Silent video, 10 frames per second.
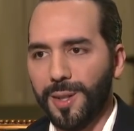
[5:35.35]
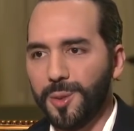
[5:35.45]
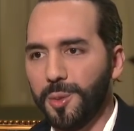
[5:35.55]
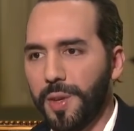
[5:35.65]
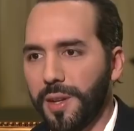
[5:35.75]

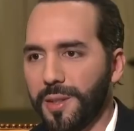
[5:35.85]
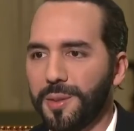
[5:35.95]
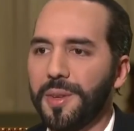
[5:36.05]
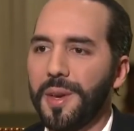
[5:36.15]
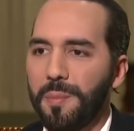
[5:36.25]
так как
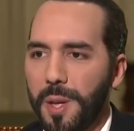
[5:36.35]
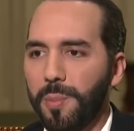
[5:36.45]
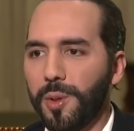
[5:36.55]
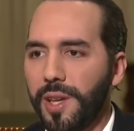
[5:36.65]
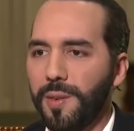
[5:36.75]
отток
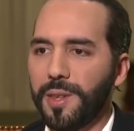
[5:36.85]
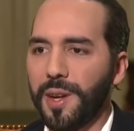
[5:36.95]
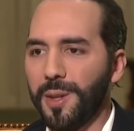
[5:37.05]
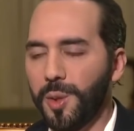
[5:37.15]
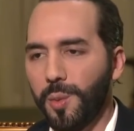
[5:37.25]
людей
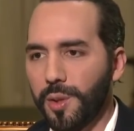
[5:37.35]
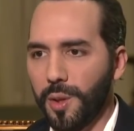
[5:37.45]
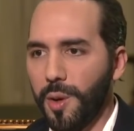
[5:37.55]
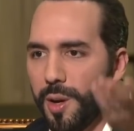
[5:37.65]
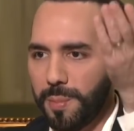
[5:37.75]
также будет
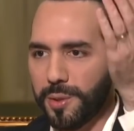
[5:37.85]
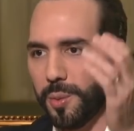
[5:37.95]
расти,